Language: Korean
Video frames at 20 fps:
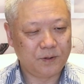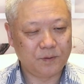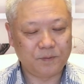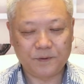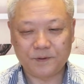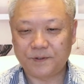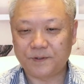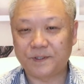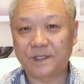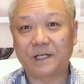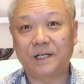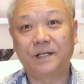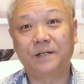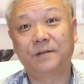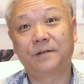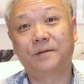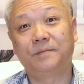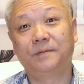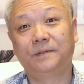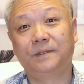요번 주 제가
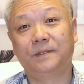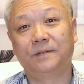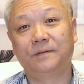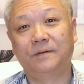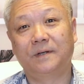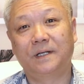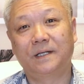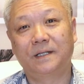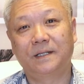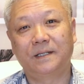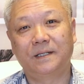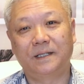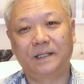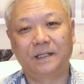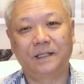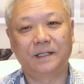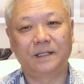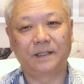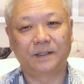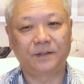여러분들과
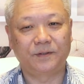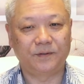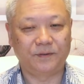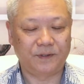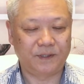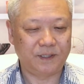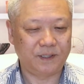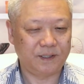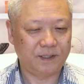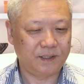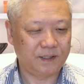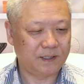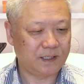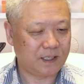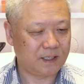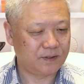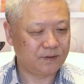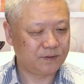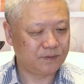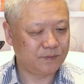아, 큐티
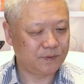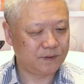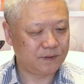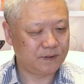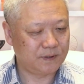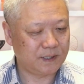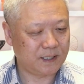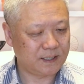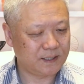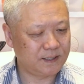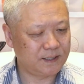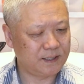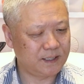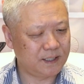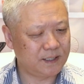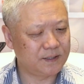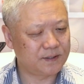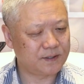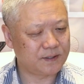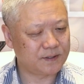나눔을 하는
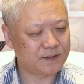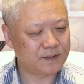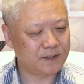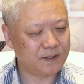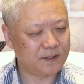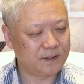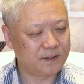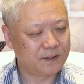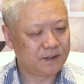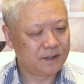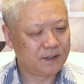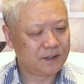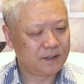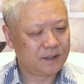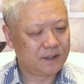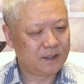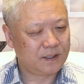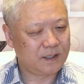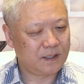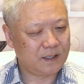데 있어서
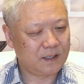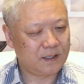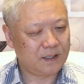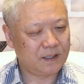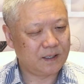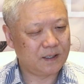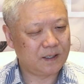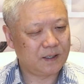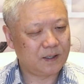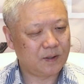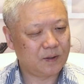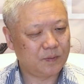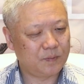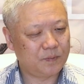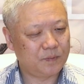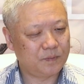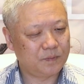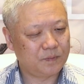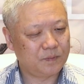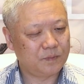어,
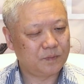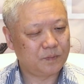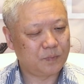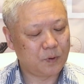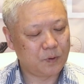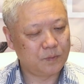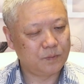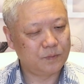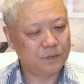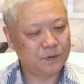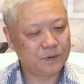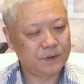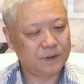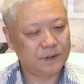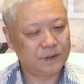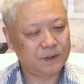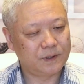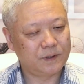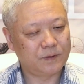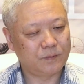
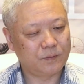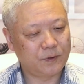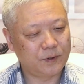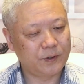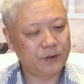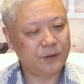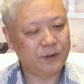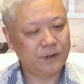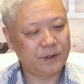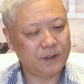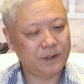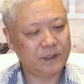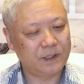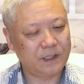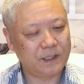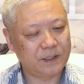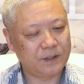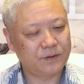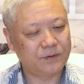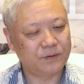본문을 월요일
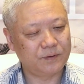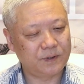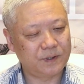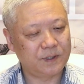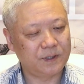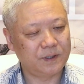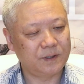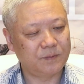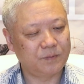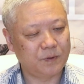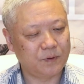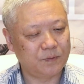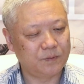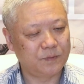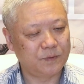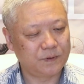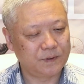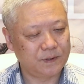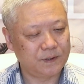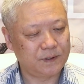날 큐티
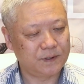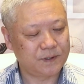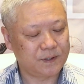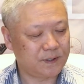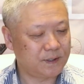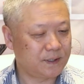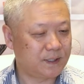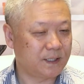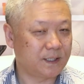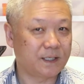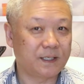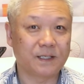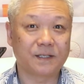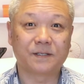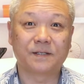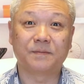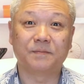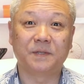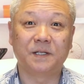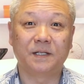본문을
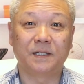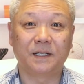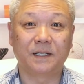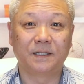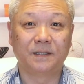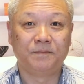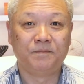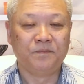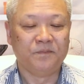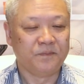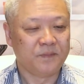선택했습니다.